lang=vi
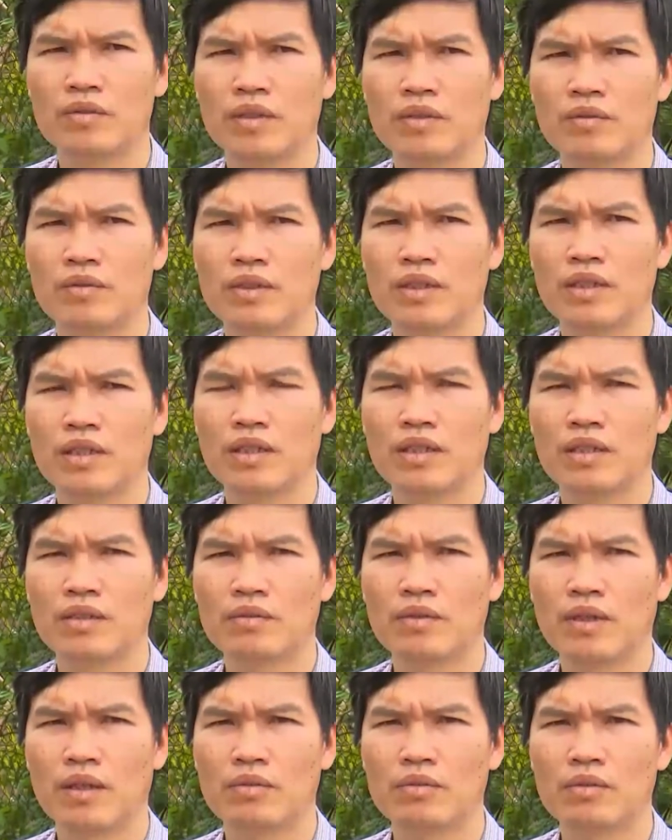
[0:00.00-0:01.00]
Về phía
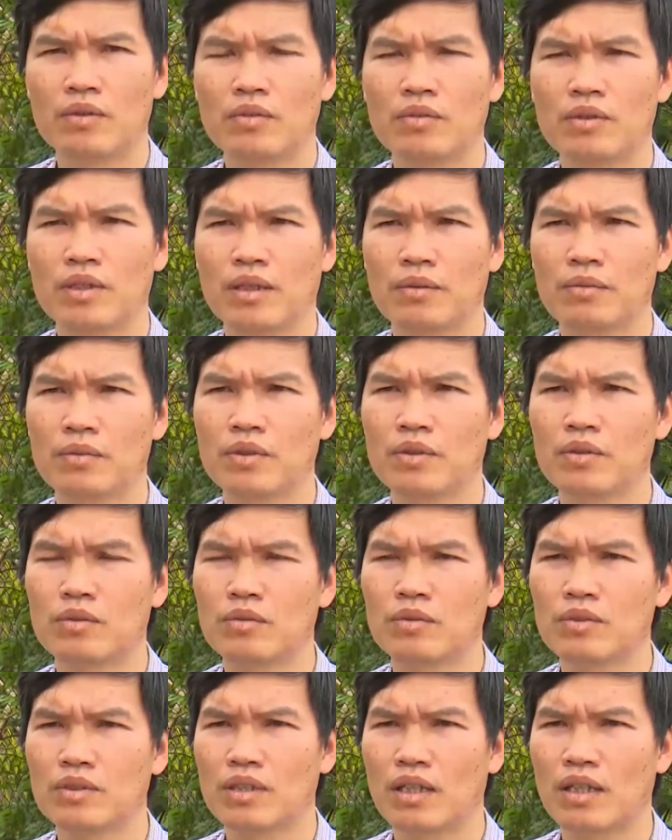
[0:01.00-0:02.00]
phòng nông nghiệp thì
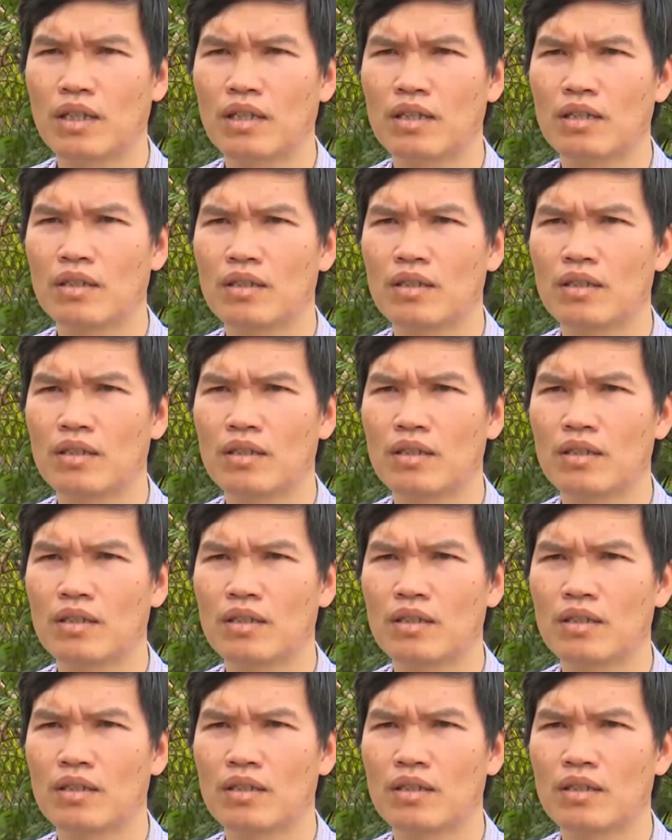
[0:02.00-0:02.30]
cũng sẽ